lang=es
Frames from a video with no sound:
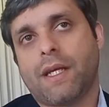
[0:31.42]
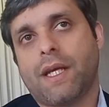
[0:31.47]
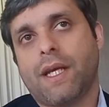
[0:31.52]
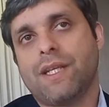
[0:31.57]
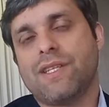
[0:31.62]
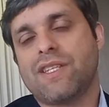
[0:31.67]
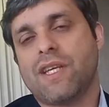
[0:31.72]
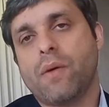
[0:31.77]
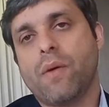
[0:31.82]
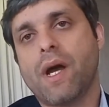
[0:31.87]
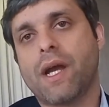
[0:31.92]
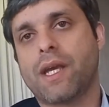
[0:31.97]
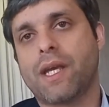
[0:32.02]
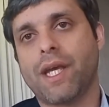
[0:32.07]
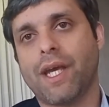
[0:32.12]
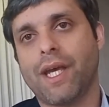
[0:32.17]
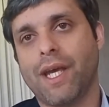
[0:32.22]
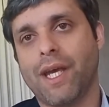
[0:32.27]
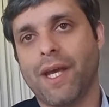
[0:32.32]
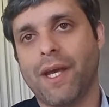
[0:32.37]
que lleva
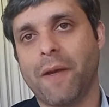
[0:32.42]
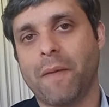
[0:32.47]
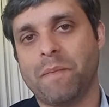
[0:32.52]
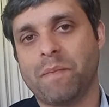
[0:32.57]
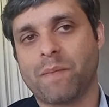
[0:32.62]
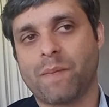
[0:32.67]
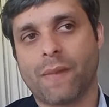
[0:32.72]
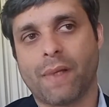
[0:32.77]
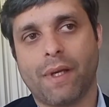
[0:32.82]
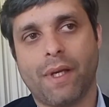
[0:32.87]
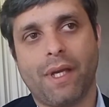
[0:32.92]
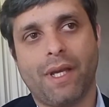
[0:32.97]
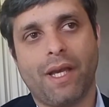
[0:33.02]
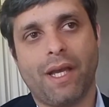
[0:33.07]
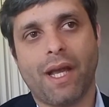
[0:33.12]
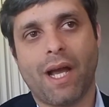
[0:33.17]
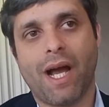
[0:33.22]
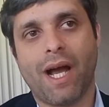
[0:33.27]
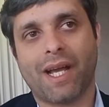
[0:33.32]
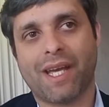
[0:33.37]
eh,
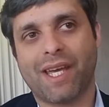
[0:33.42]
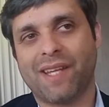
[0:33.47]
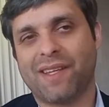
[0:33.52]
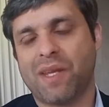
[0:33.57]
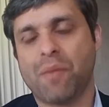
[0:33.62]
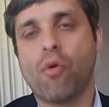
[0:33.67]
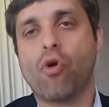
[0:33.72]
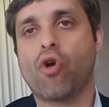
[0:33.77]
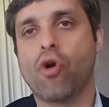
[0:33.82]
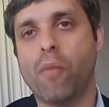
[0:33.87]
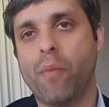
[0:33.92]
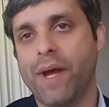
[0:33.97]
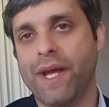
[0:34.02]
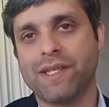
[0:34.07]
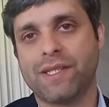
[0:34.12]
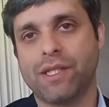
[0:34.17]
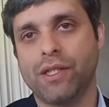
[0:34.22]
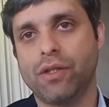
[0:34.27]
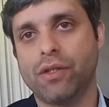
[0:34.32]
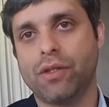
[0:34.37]
a que, estemos
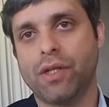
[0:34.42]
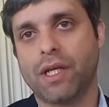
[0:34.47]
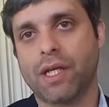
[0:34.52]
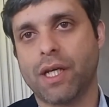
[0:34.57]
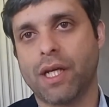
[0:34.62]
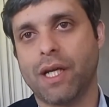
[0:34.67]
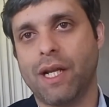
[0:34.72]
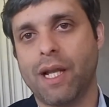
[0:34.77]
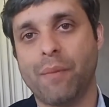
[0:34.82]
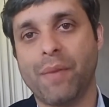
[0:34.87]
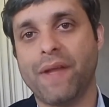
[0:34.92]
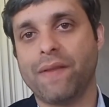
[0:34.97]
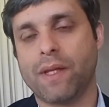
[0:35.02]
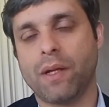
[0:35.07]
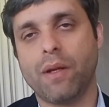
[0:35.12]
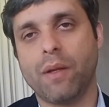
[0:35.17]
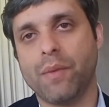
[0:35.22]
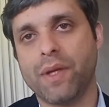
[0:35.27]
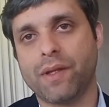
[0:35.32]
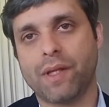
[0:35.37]
convencidos de que
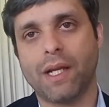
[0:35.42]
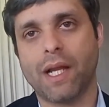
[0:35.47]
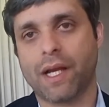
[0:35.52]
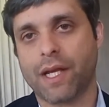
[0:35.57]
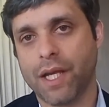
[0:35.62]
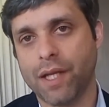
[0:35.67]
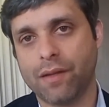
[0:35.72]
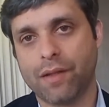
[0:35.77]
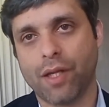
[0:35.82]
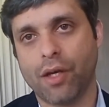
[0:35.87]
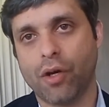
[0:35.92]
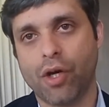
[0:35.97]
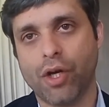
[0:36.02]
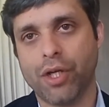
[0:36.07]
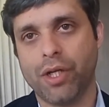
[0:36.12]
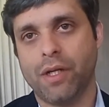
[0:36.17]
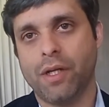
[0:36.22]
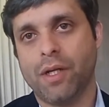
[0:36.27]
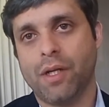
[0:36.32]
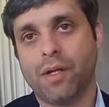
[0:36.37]
lamentablemente la gente
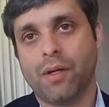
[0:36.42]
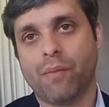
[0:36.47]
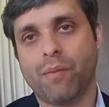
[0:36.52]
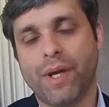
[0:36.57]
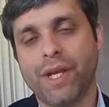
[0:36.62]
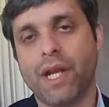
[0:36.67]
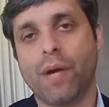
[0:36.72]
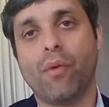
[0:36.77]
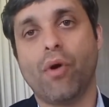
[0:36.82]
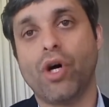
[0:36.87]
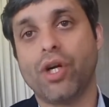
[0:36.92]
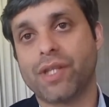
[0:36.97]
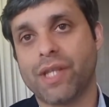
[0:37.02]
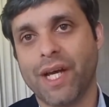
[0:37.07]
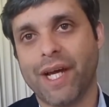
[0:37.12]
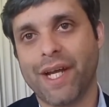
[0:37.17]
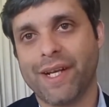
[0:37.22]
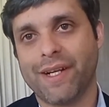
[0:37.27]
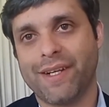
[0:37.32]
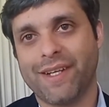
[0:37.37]
hoy va a ir a
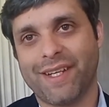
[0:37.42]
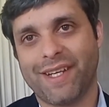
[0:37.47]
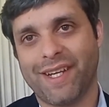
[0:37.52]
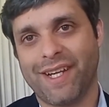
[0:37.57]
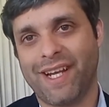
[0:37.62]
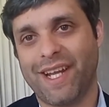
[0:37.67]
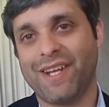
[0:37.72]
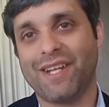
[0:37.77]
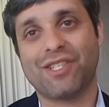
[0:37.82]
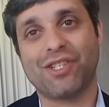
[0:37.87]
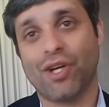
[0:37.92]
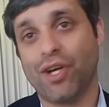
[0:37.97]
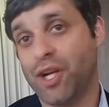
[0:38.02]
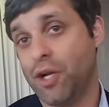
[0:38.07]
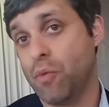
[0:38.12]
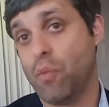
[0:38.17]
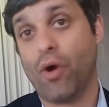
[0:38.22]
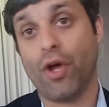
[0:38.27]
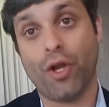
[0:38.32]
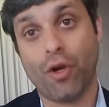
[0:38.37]
votar en las
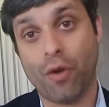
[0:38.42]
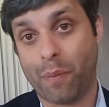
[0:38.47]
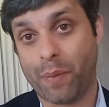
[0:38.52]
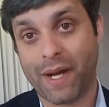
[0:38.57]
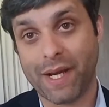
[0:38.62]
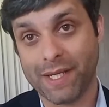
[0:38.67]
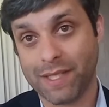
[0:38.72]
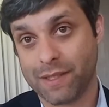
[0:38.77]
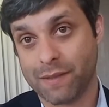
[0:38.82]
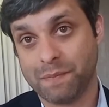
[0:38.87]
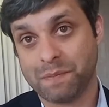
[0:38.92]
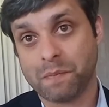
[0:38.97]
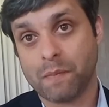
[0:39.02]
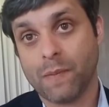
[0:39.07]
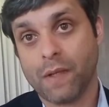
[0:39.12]
nacionales un modelo de país.